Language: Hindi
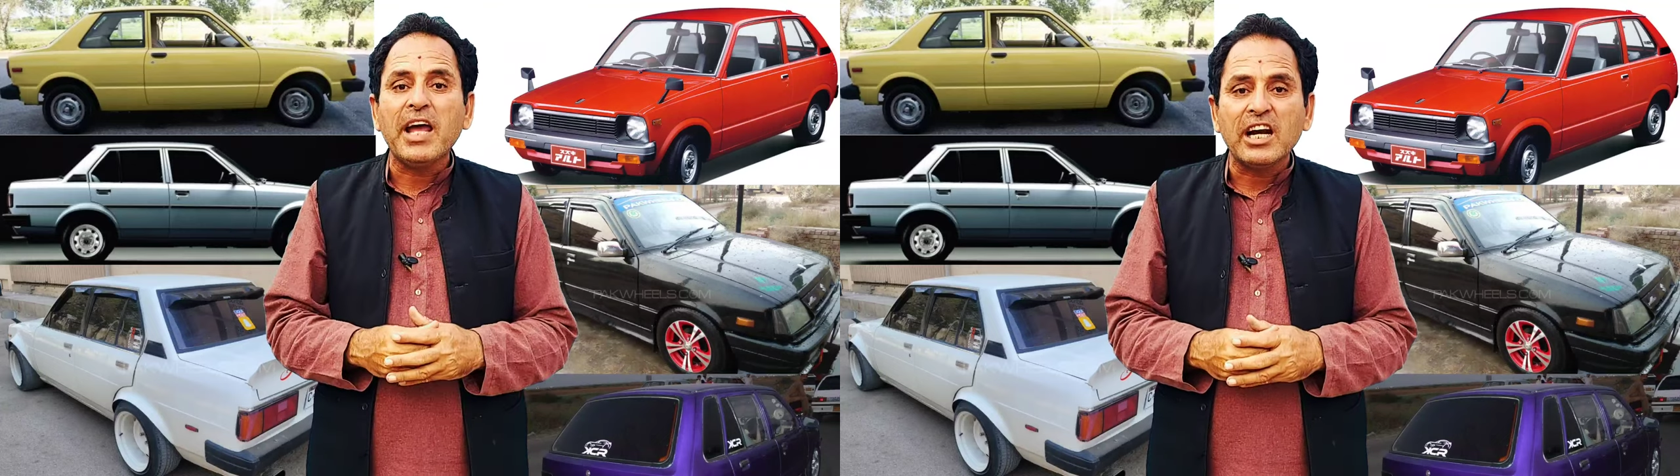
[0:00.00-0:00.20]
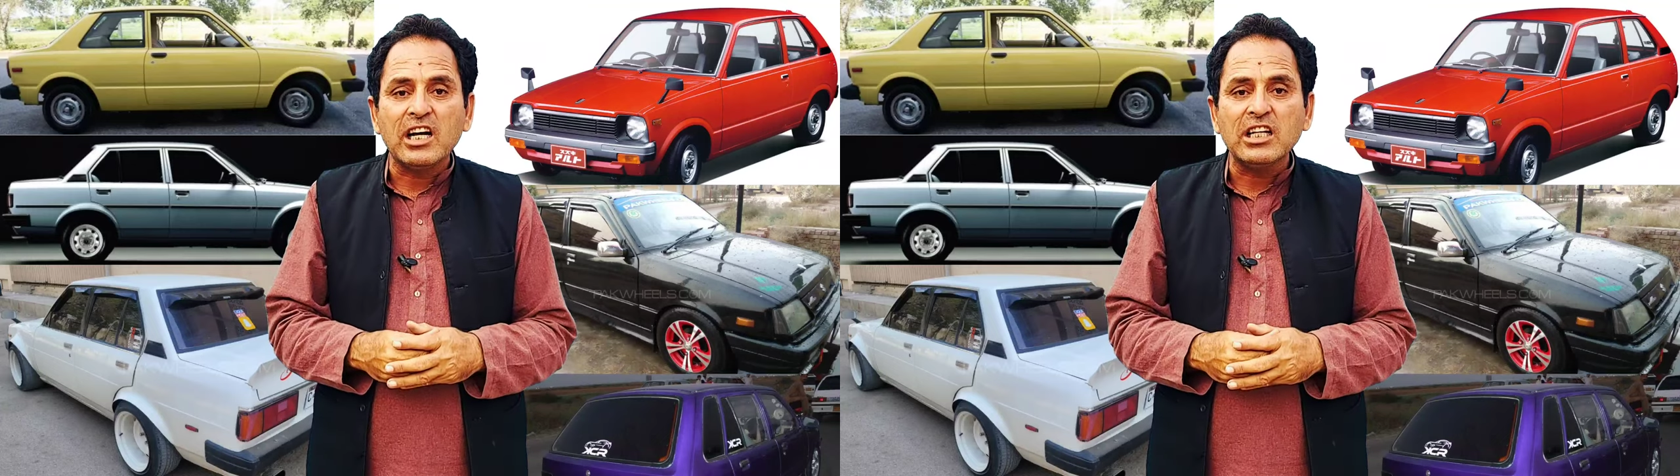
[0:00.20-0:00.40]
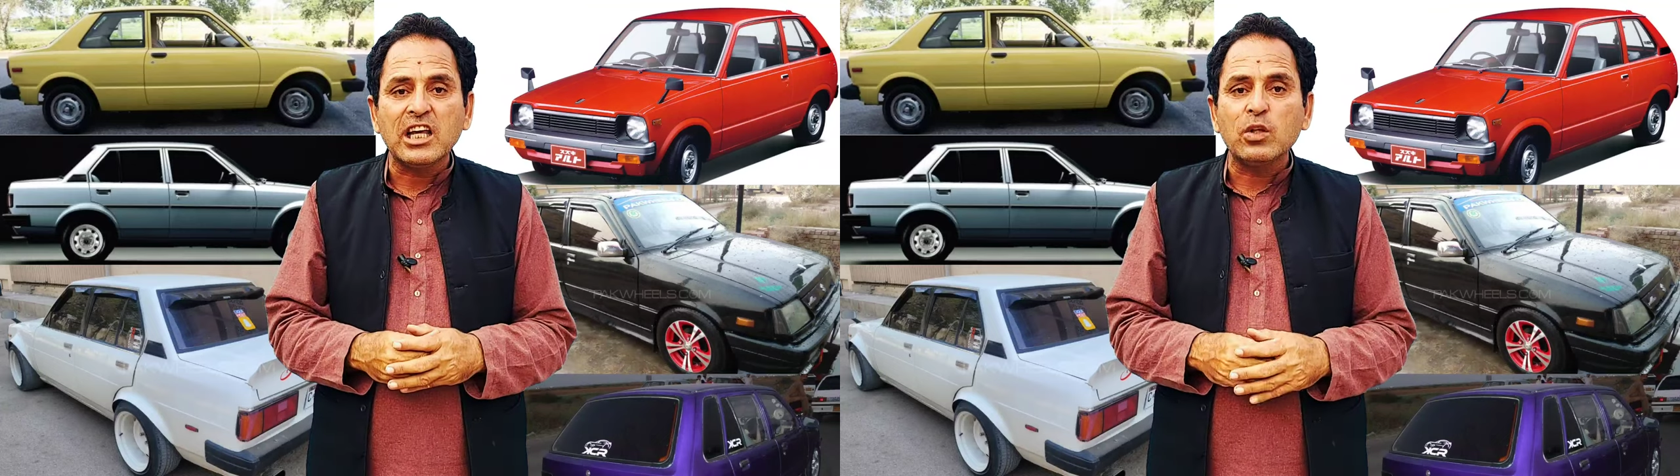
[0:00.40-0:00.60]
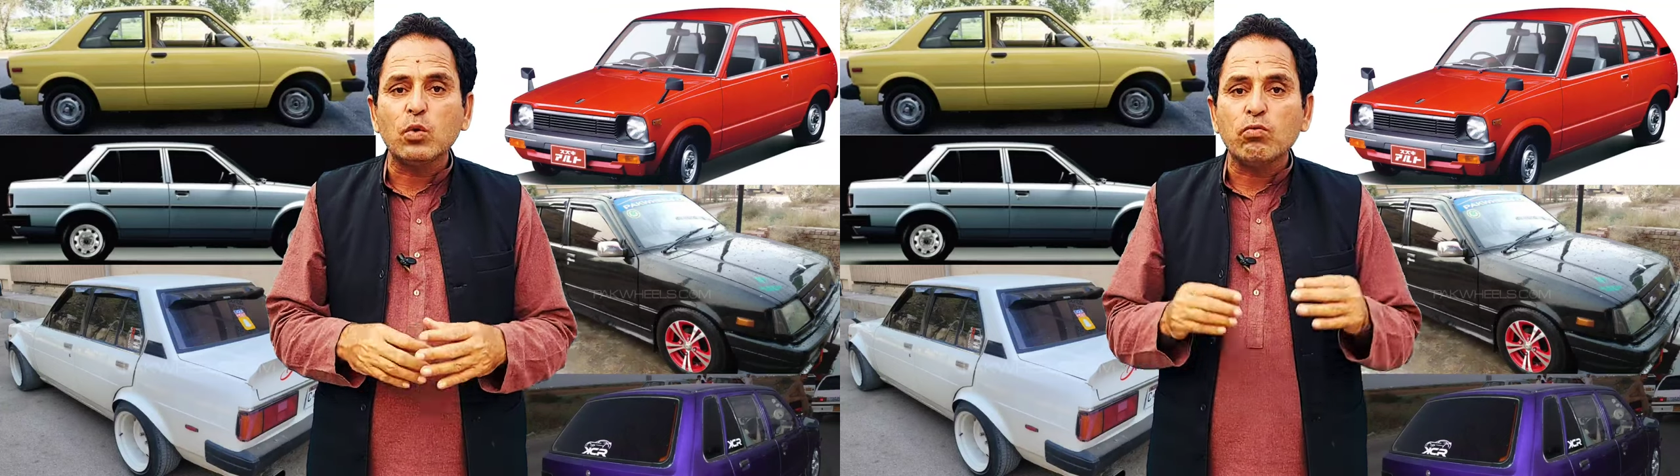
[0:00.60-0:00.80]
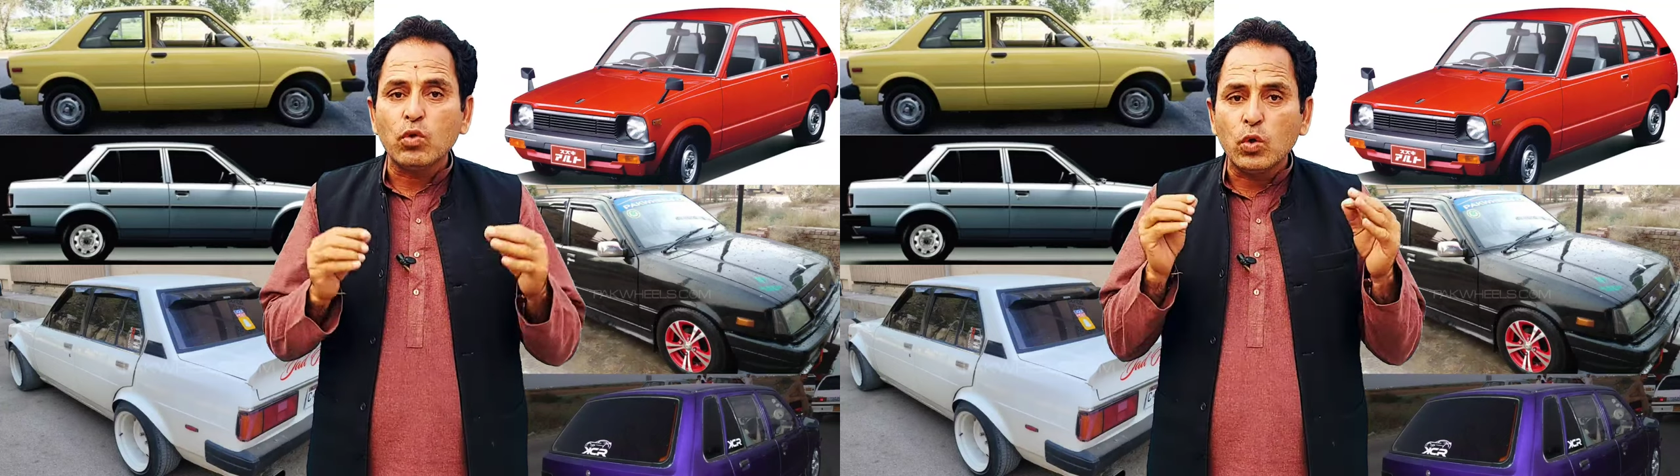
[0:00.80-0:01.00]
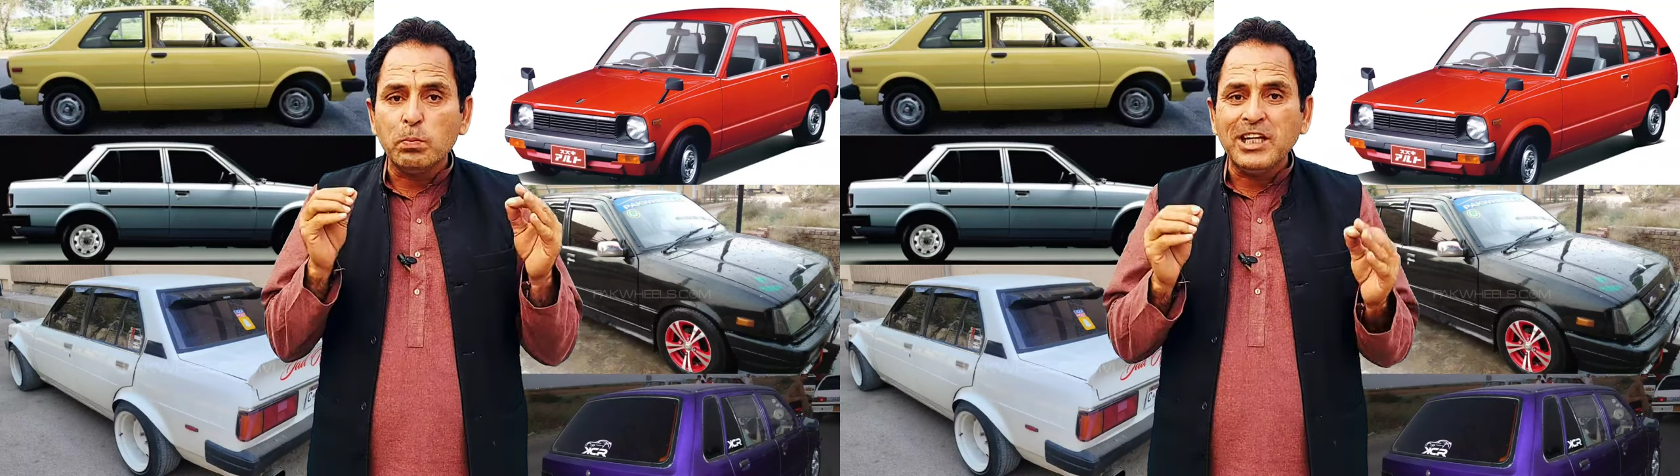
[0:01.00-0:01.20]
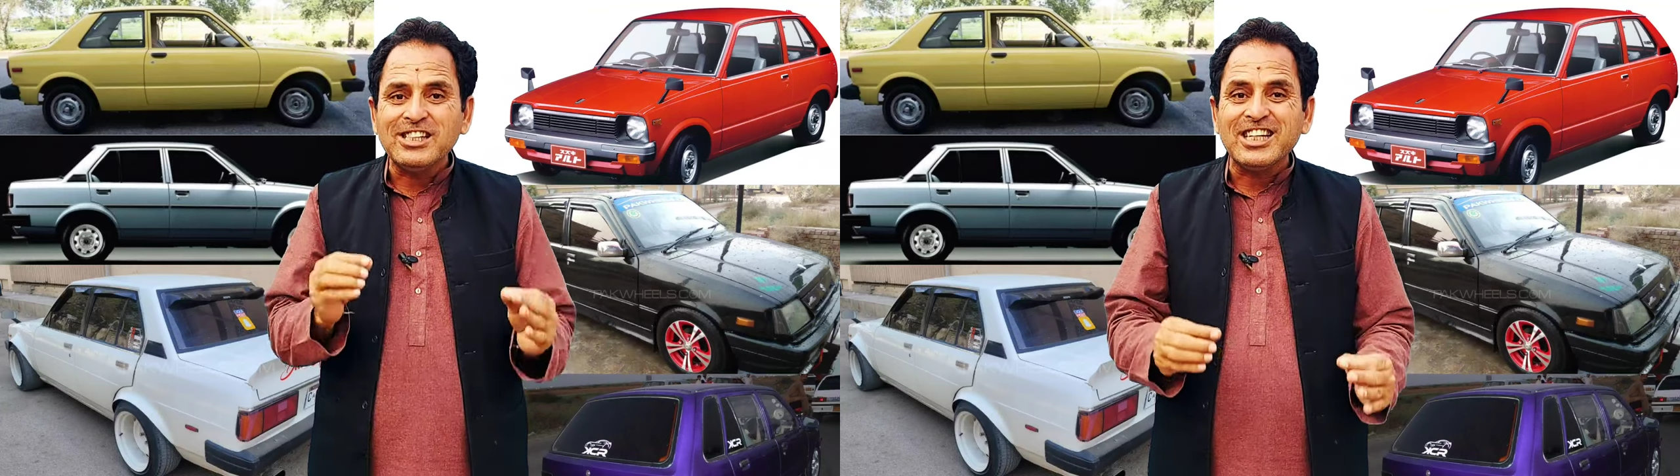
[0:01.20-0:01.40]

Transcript: महरान की तो वो भी